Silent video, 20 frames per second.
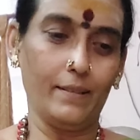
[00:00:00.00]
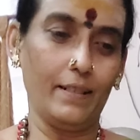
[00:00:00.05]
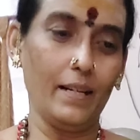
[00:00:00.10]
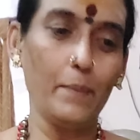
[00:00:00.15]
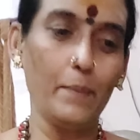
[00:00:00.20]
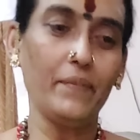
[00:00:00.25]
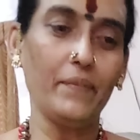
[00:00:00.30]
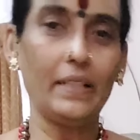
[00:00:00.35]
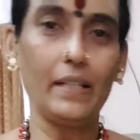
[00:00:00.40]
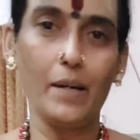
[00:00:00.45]

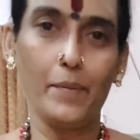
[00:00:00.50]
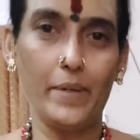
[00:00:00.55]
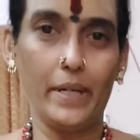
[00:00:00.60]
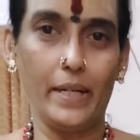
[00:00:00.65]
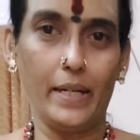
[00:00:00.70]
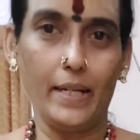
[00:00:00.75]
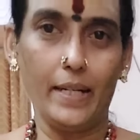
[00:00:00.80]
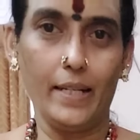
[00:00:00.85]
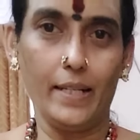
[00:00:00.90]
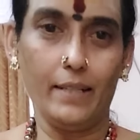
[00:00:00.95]
நம்ம வீட்டில் அப்படி
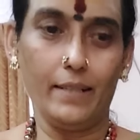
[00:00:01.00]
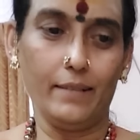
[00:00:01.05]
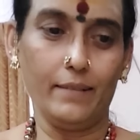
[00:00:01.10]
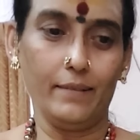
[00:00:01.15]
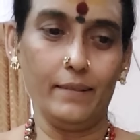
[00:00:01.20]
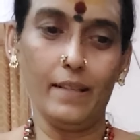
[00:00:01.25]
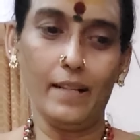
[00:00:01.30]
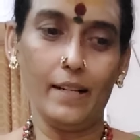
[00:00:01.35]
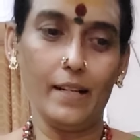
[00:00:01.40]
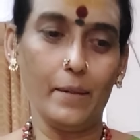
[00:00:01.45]
கிடையாது
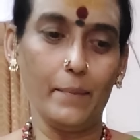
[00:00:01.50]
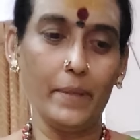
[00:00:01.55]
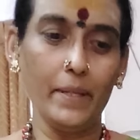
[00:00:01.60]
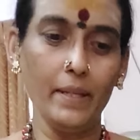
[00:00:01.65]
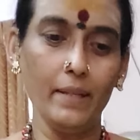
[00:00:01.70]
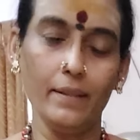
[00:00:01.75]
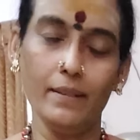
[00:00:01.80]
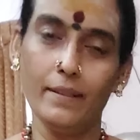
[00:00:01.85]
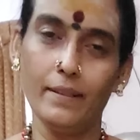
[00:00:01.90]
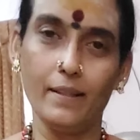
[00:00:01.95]
எல்லாமே
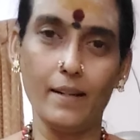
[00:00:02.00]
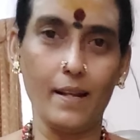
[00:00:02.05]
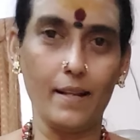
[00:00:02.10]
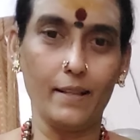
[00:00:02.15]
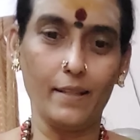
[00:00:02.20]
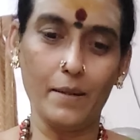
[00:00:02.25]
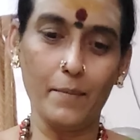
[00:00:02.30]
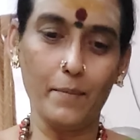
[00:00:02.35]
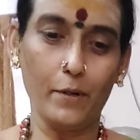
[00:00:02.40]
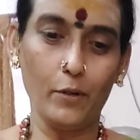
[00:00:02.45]

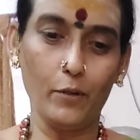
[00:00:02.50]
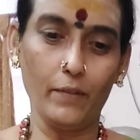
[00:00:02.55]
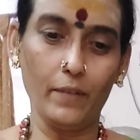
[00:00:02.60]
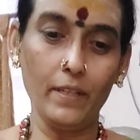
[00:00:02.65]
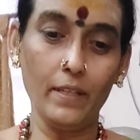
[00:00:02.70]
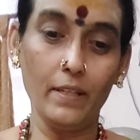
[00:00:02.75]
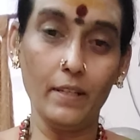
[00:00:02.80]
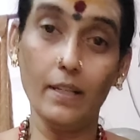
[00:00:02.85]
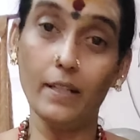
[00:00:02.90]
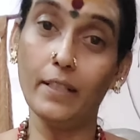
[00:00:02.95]
நான் தான்
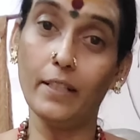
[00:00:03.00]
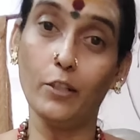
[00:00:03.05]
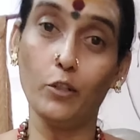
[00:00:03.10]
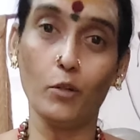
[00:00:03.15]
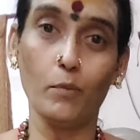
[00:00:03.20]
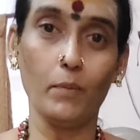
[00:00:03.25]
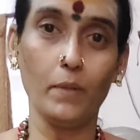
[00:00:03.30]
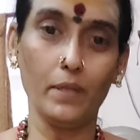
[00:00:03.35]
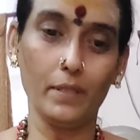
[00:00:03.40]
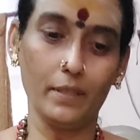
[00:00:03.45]
பண்ணுவேன் அது
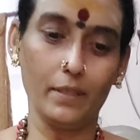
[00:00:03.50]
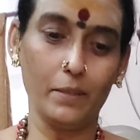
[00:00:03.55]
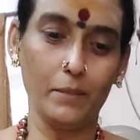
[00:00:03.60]
எனக்கு ரொம்ப